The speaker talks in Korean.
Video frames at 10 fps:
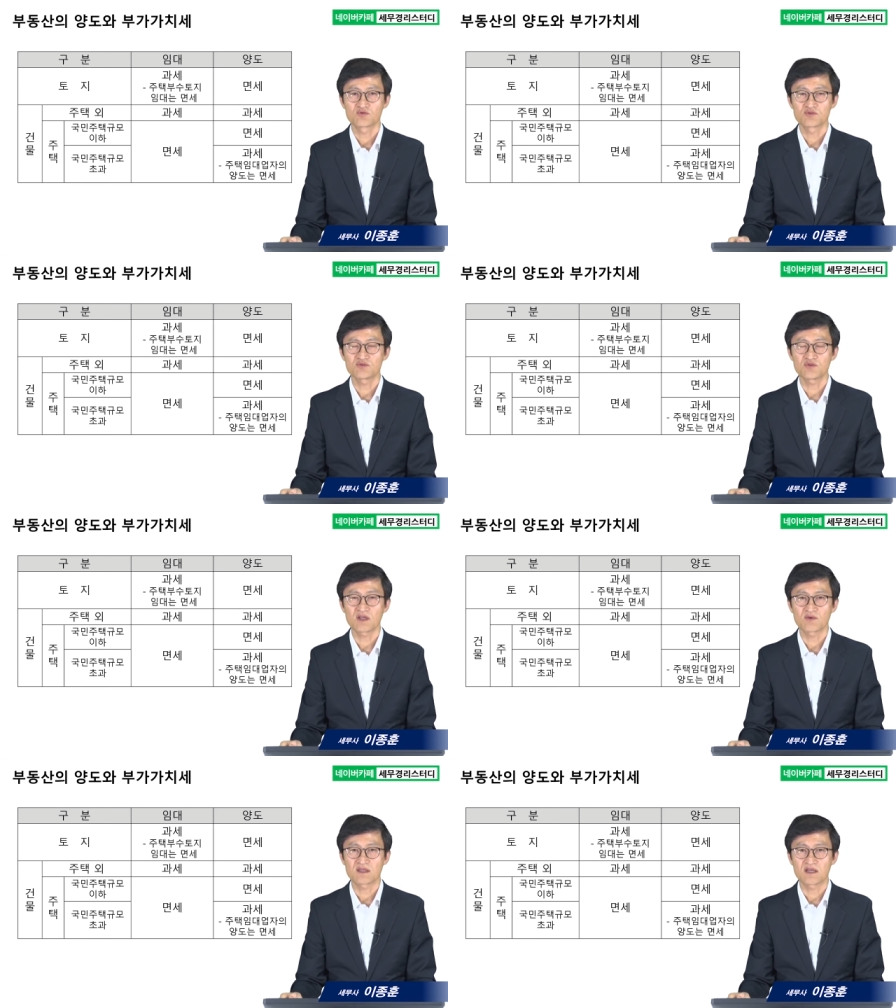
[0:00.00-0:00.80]

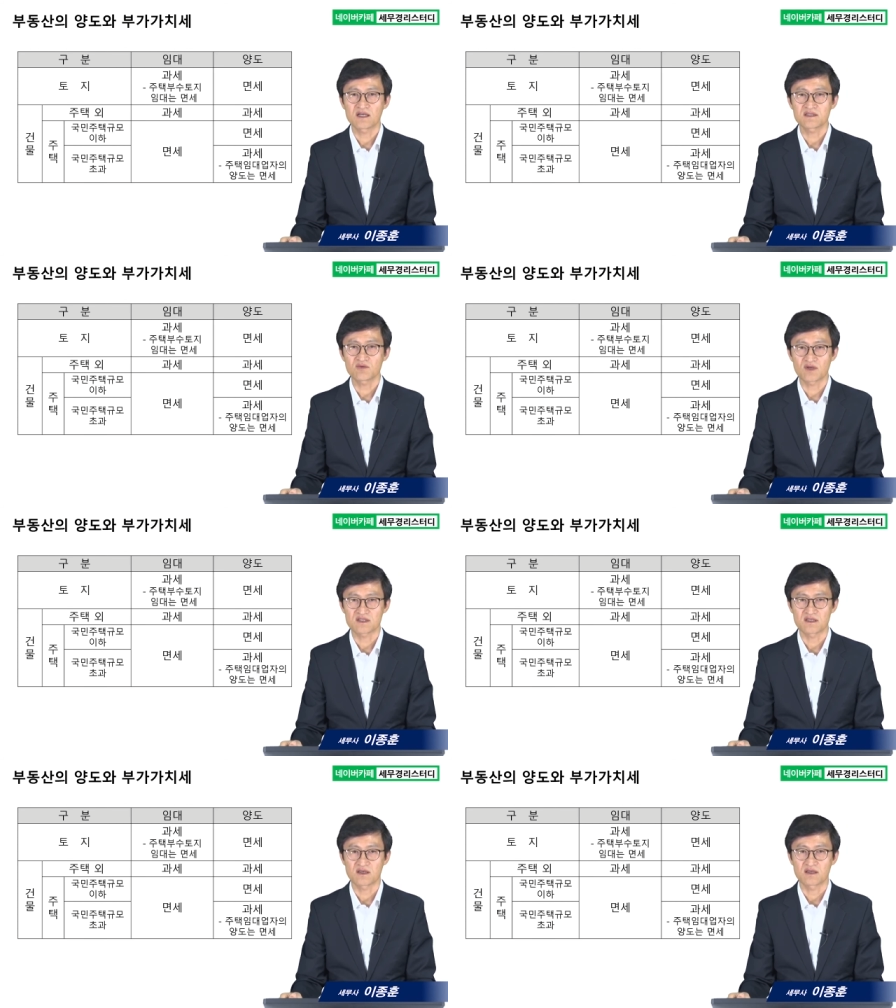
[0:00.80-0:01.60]
주택 외에는 항상
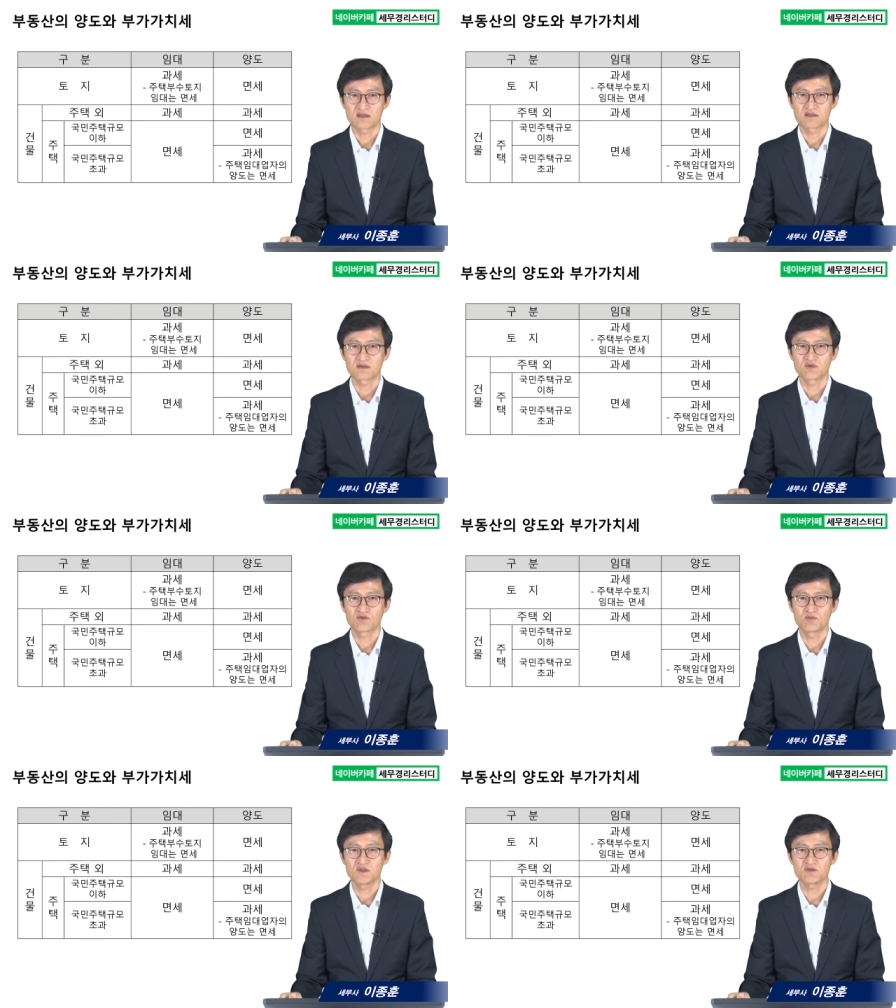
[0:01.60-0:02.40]
과세, 그 다음에
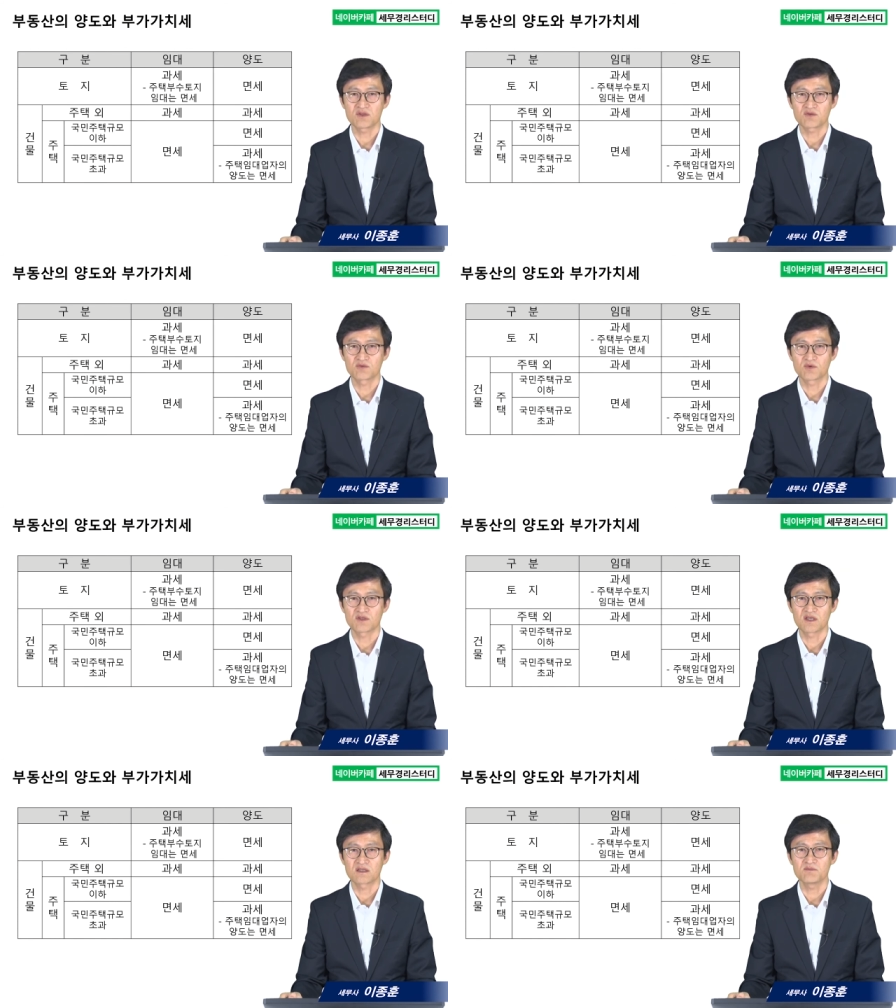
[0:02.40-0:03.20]
국민주택 규모
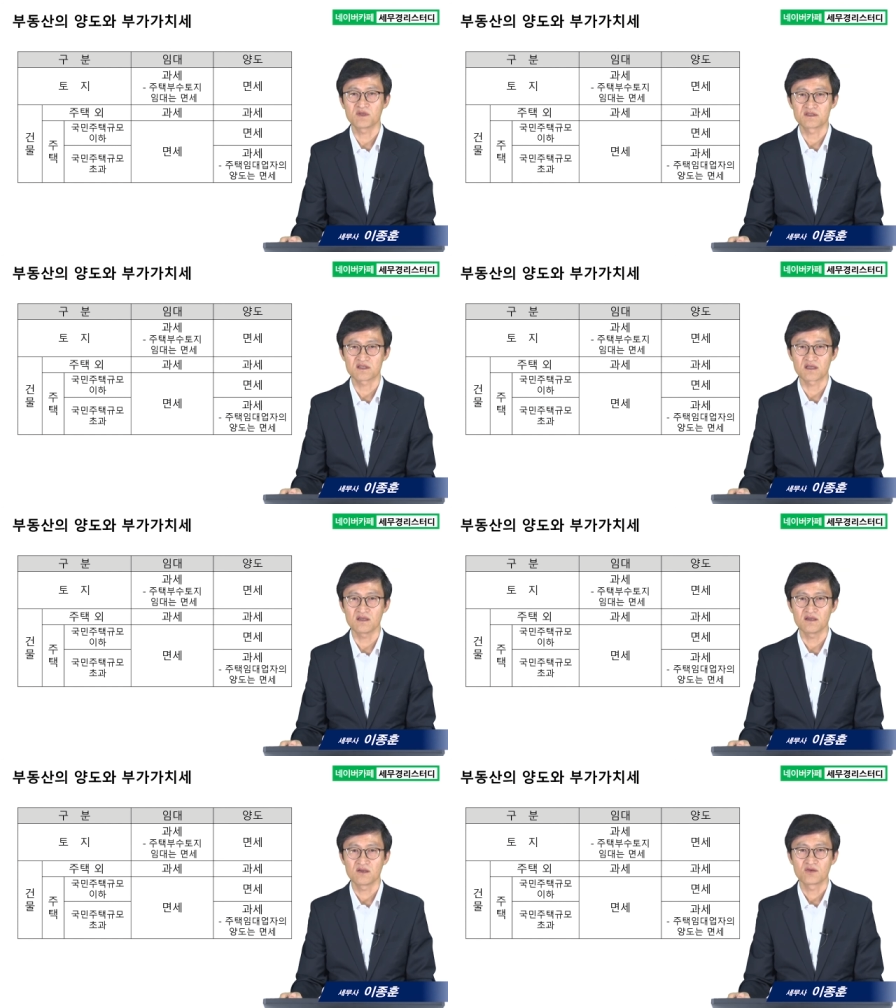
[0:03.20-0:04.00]
이하는 면세,
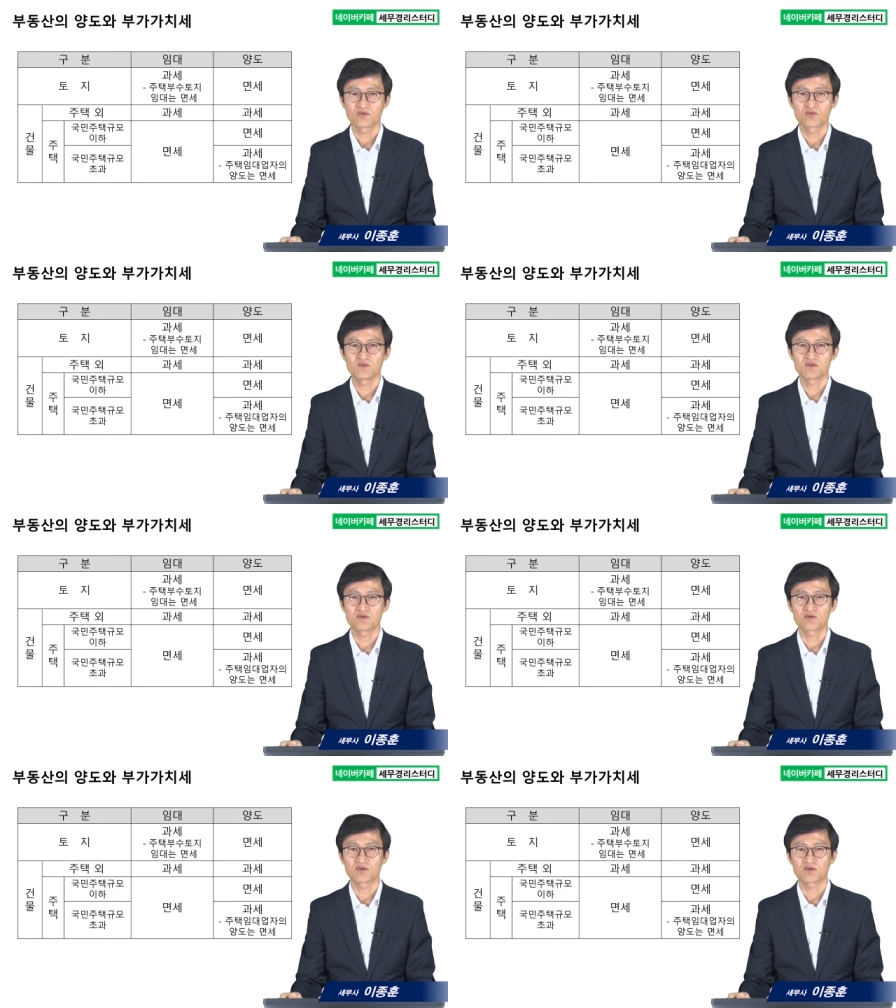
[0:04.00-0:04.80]

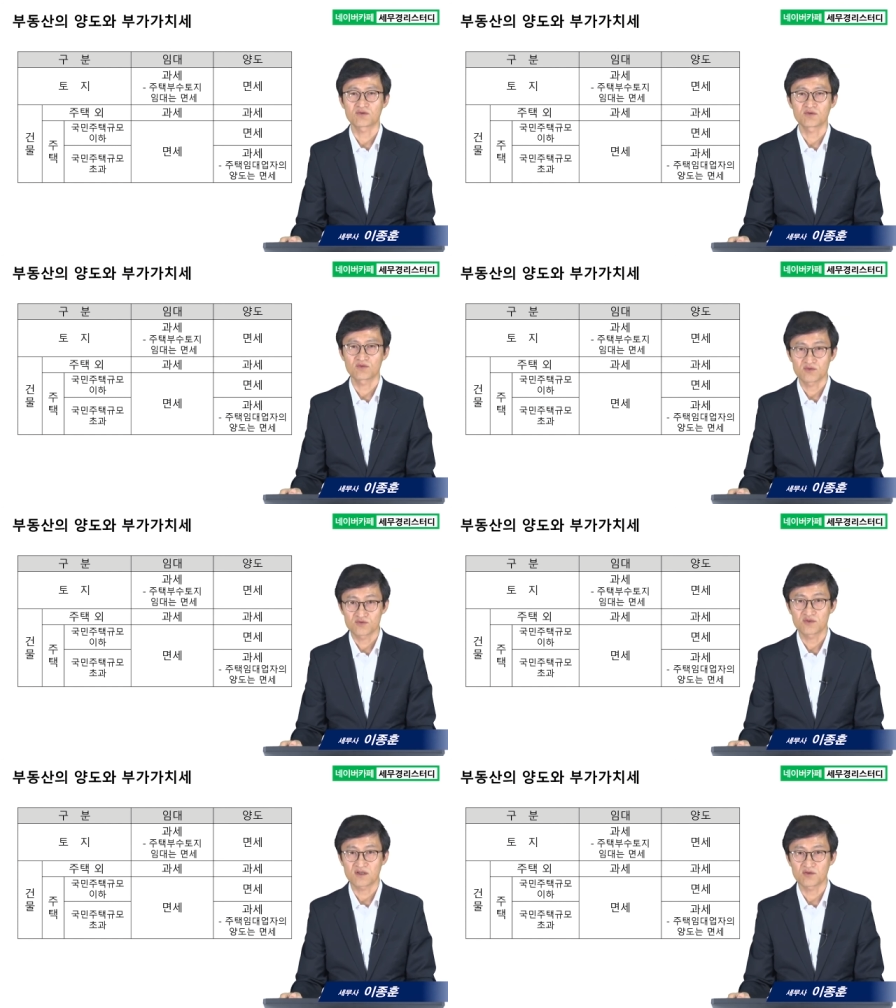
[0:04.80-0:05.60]
국민주택
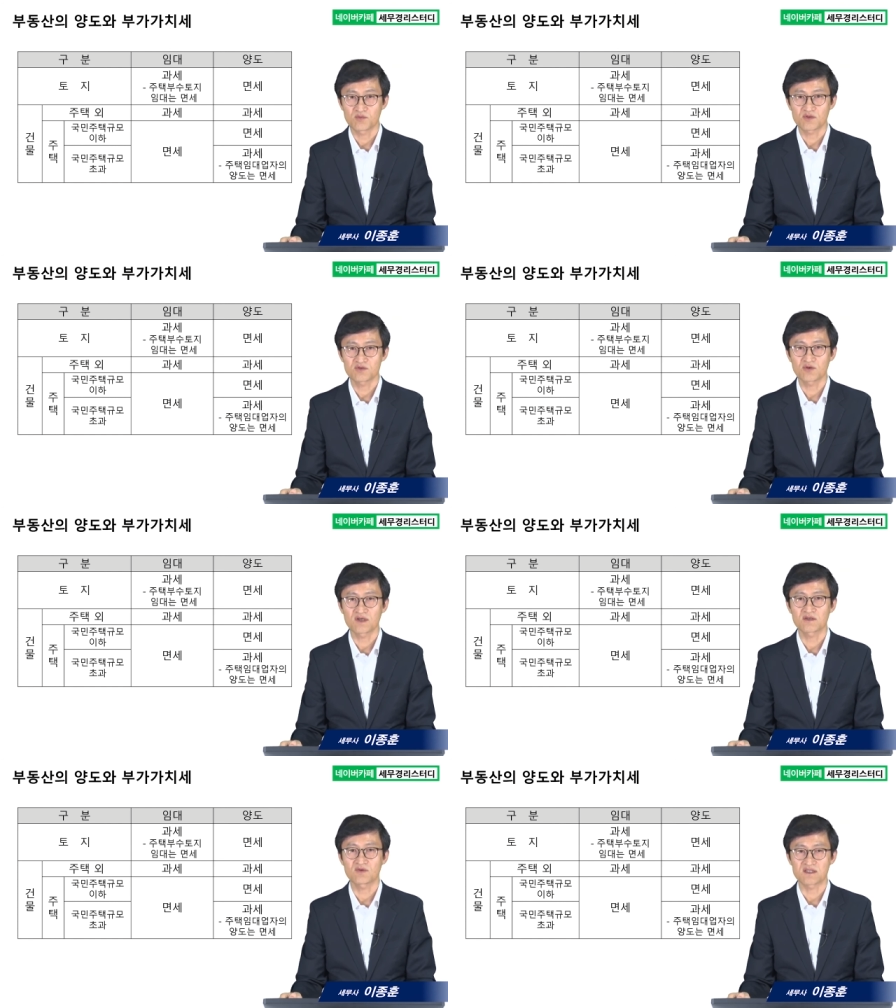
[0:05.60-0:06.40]
주택 규모
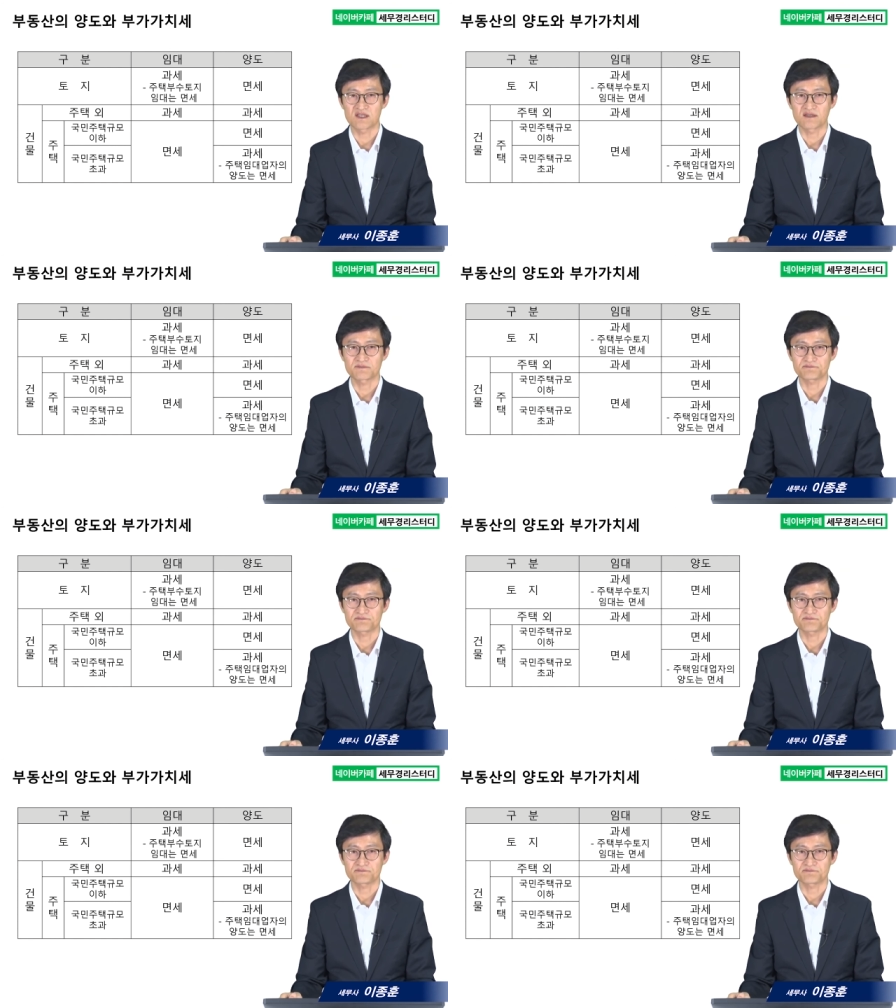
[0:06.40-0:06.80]
초과는 과세.